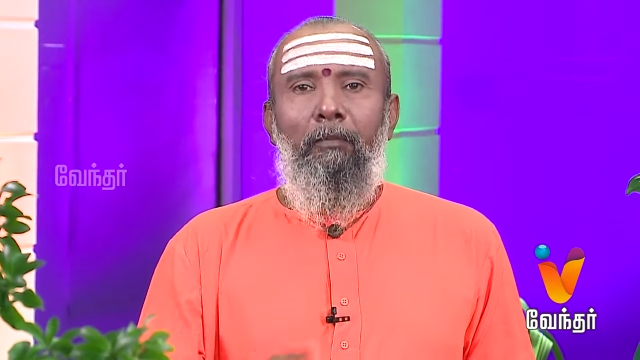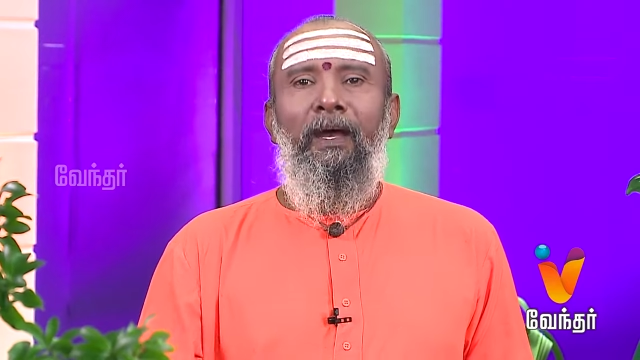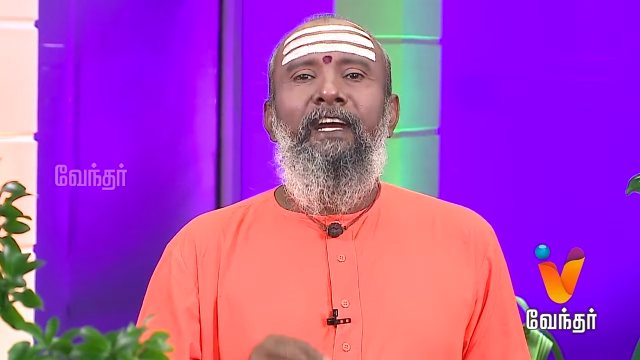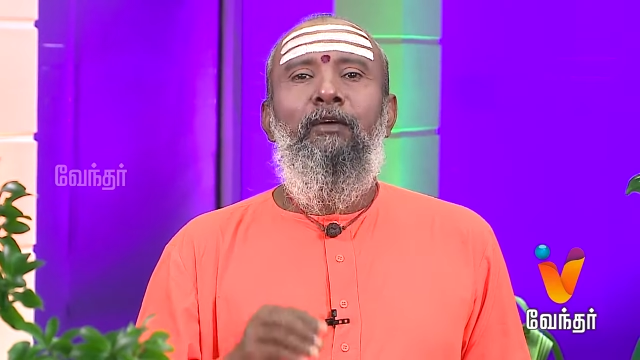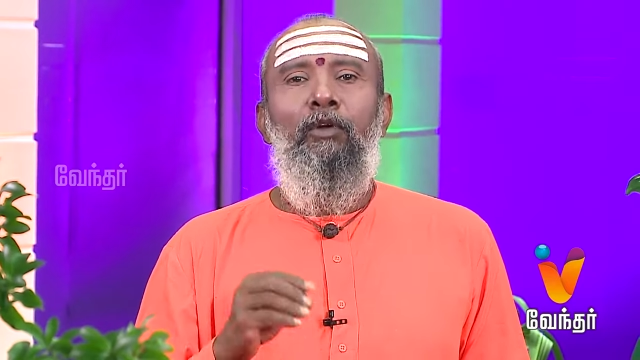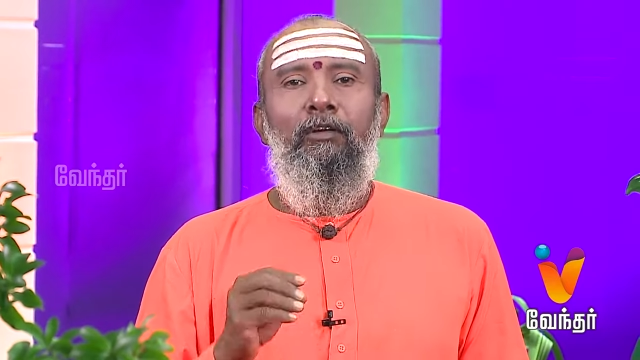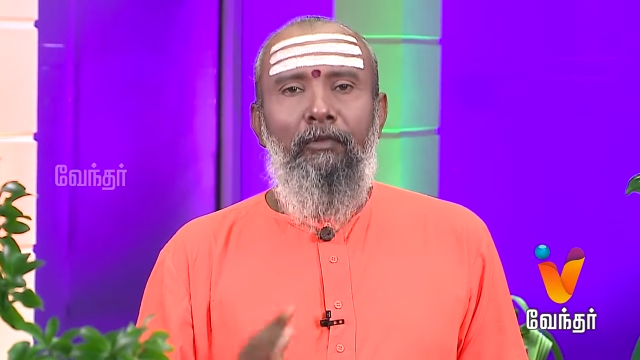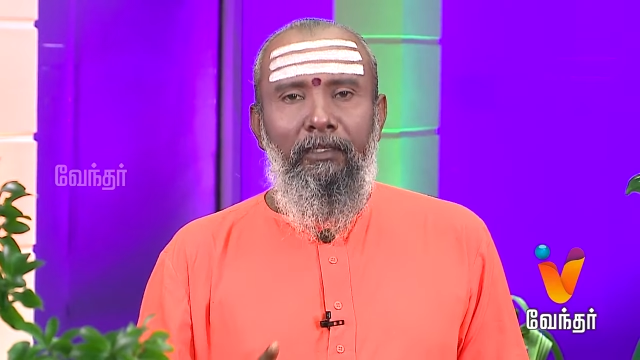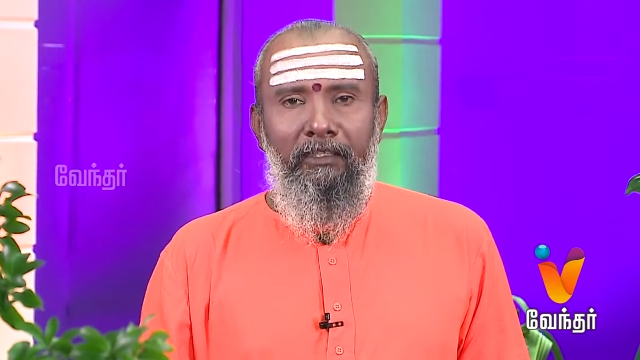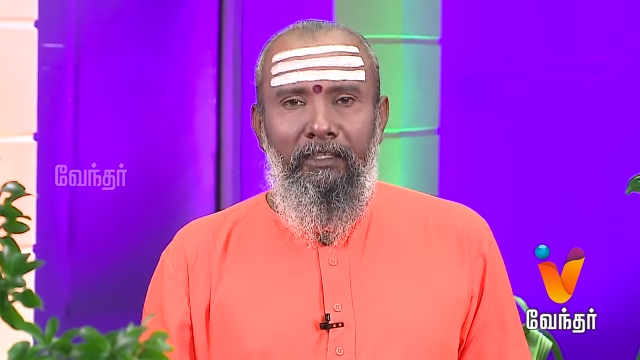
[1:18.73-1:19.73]
மயக்கம் போட்டு
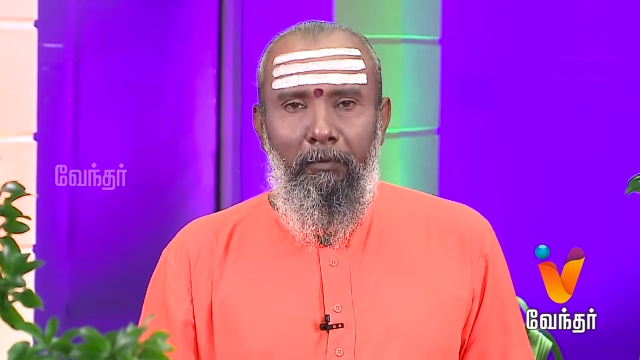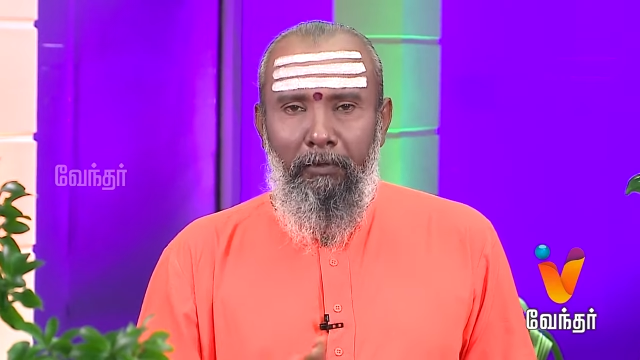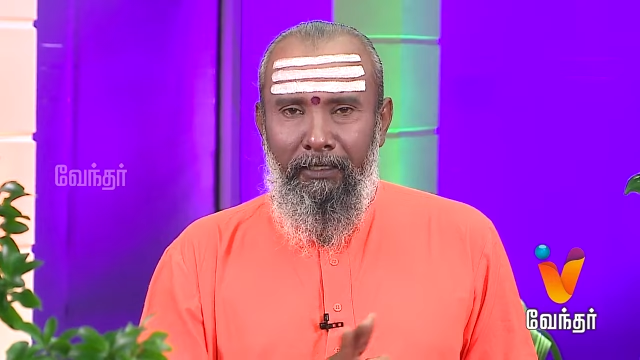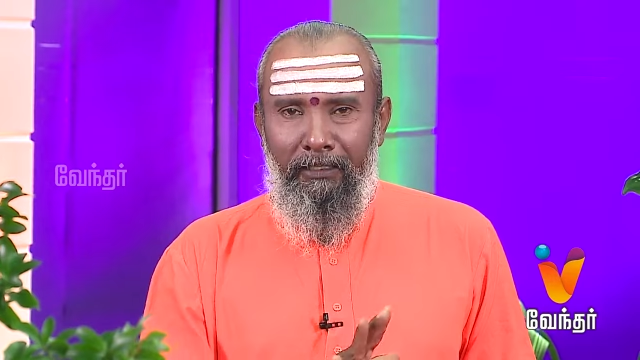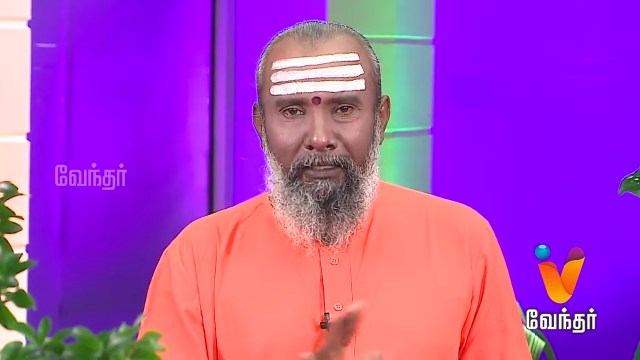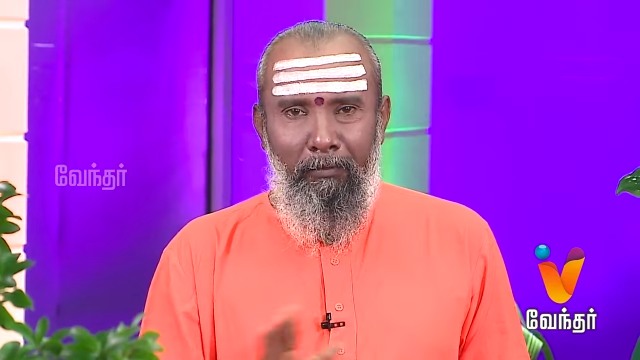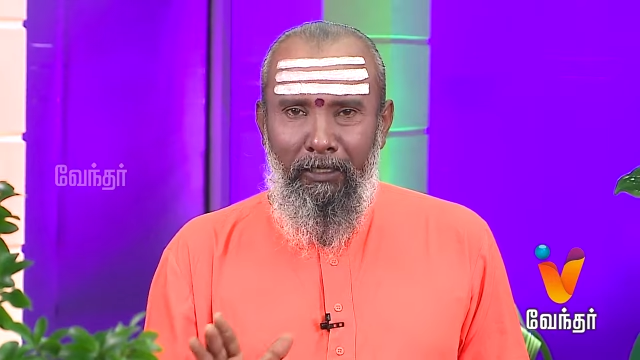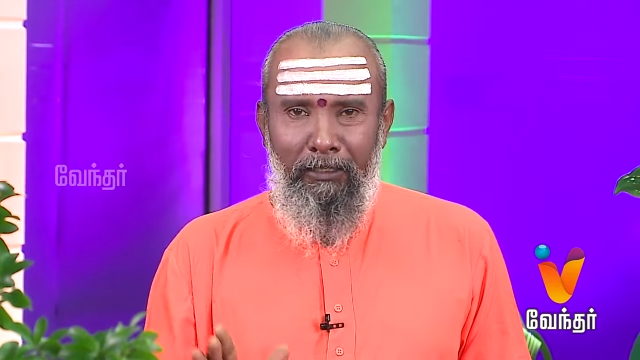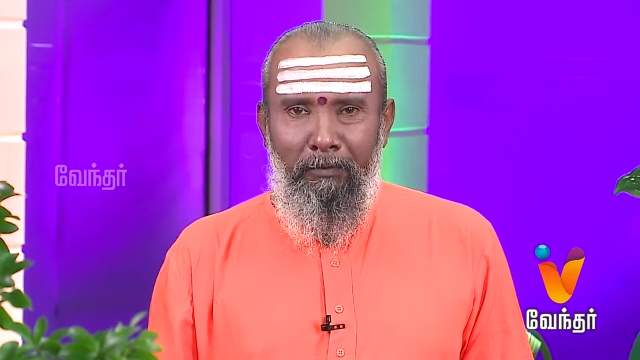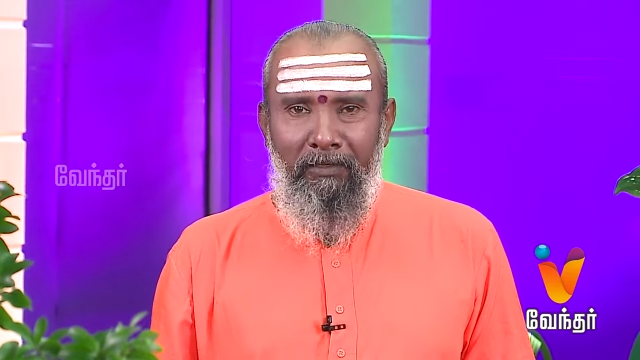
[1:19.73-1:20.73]
விழுந்ததுக்கப்புறம் எந்த
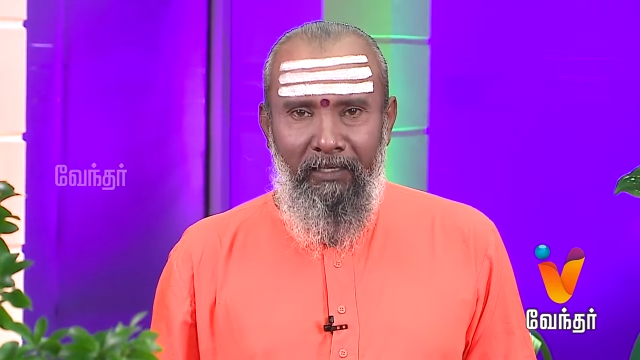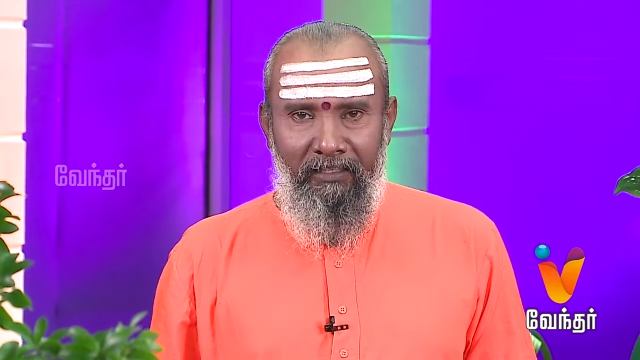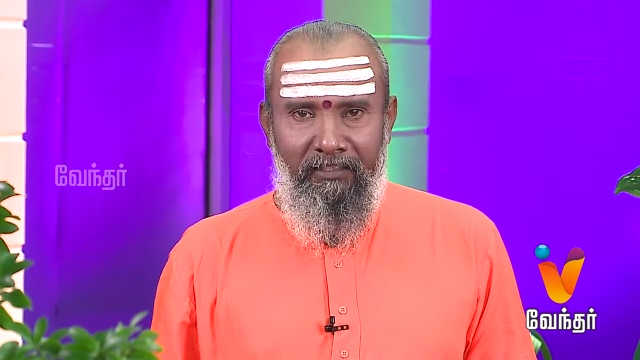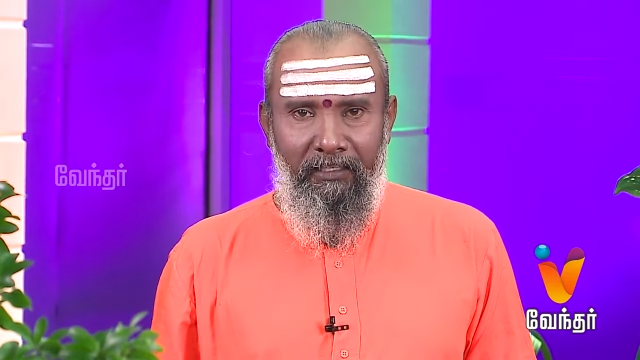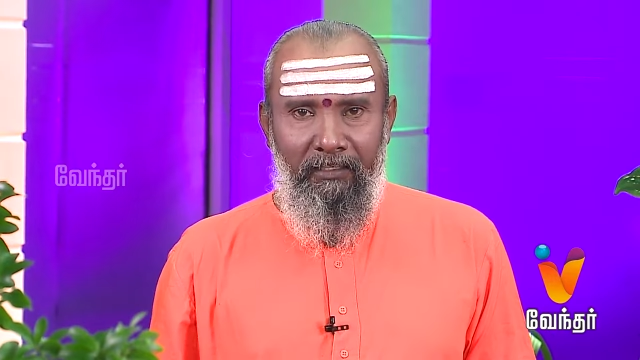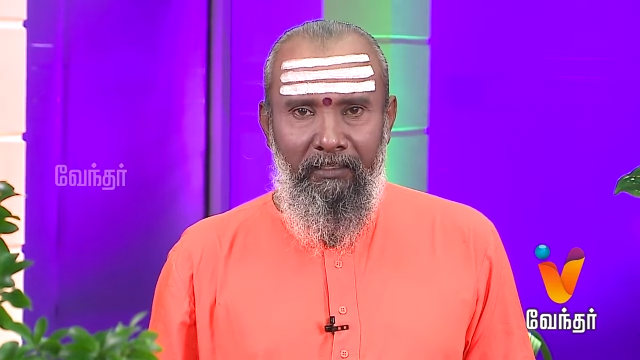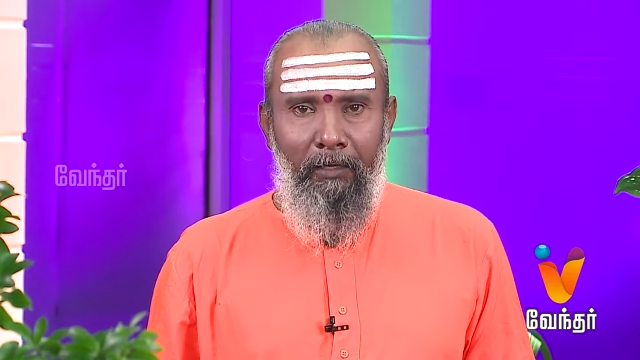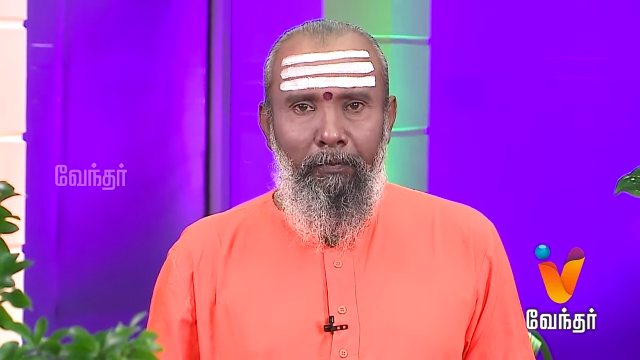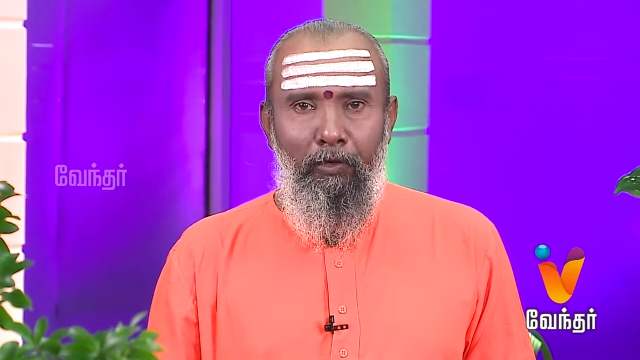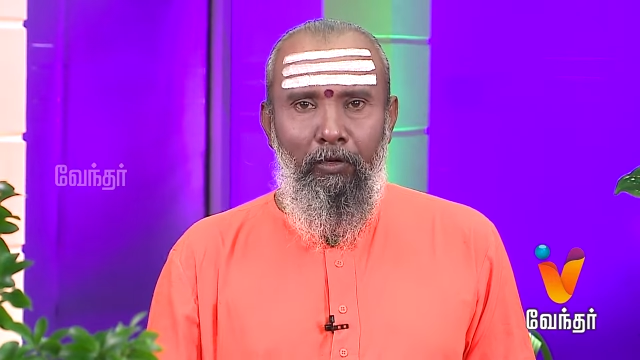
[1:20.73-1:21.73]
மருந்துமே வேலை செய்யாது
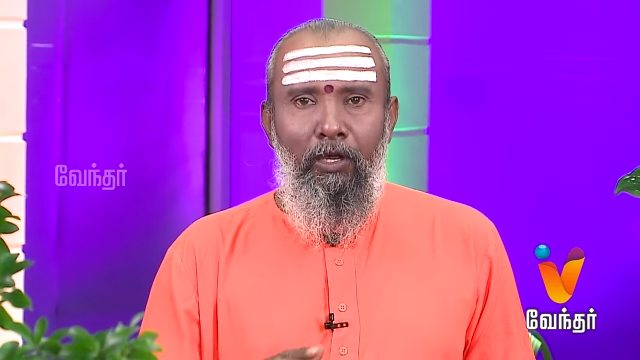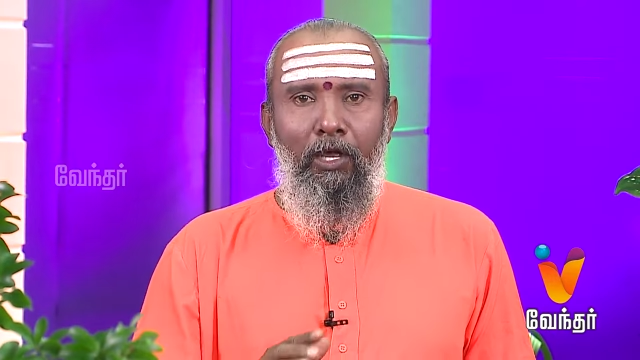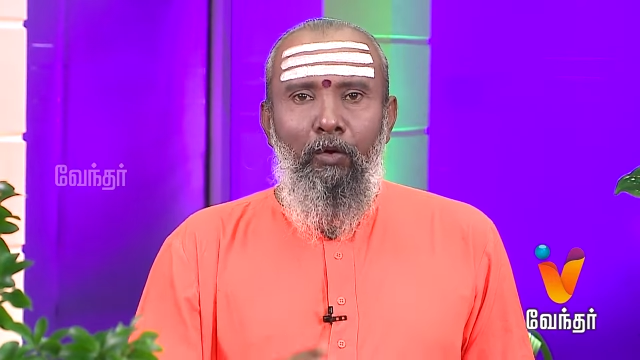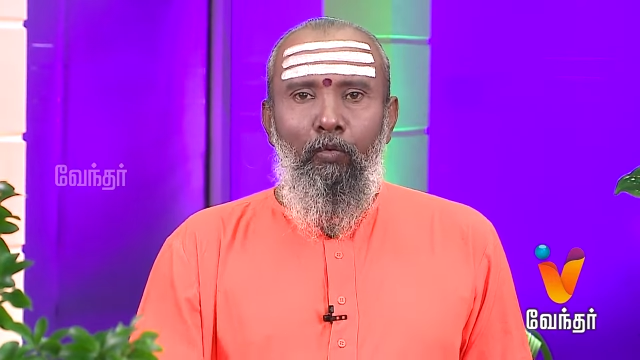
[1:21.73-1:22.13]
அப்போது